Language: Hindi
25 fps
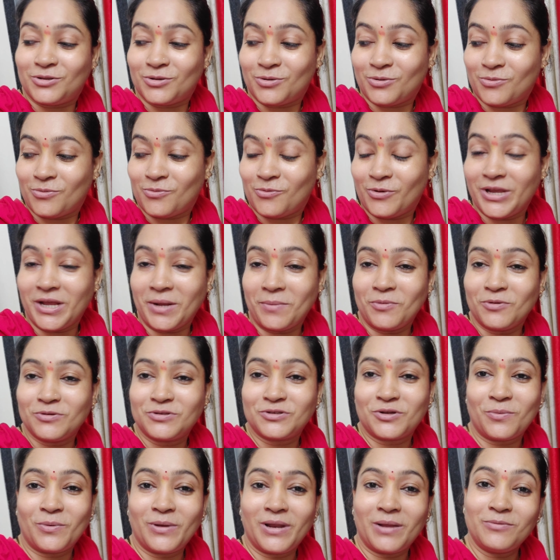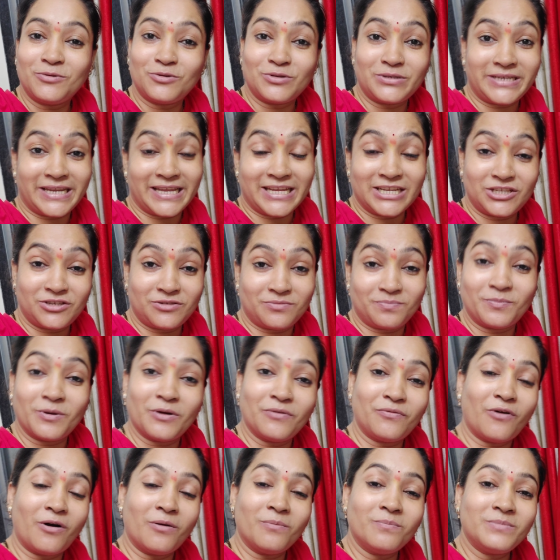तो वही हम लोग उसको बोला अभी तो स्टेज
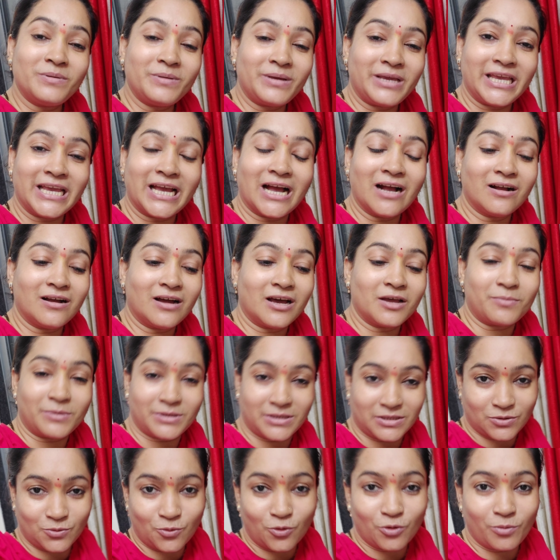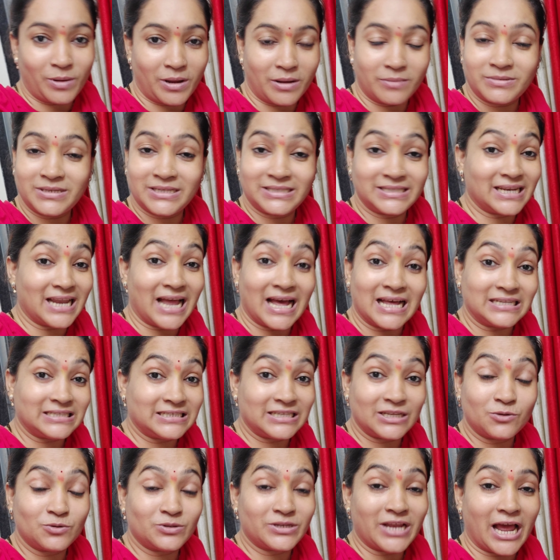परफॉर्म भी किया कर मतलब स्कूल में जैसे
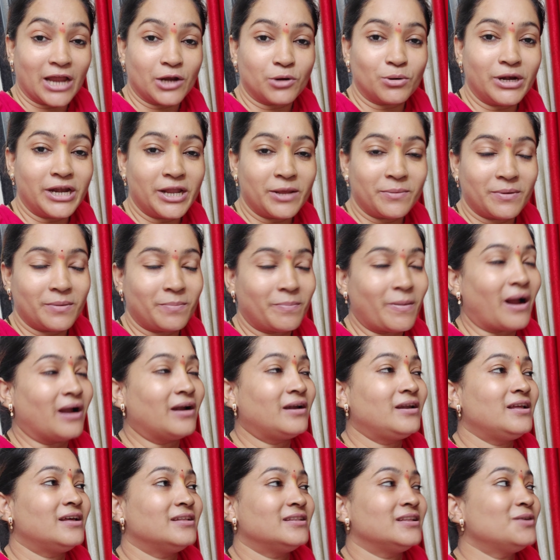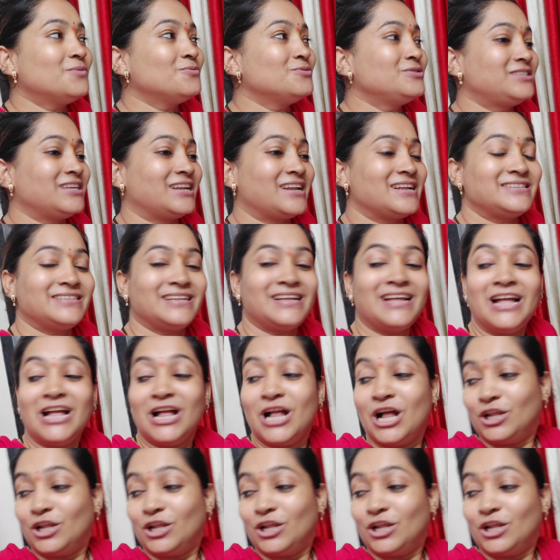लास्ट ईयर उसने एनुअल डे पर पार्ट लिया था ना उस तरह से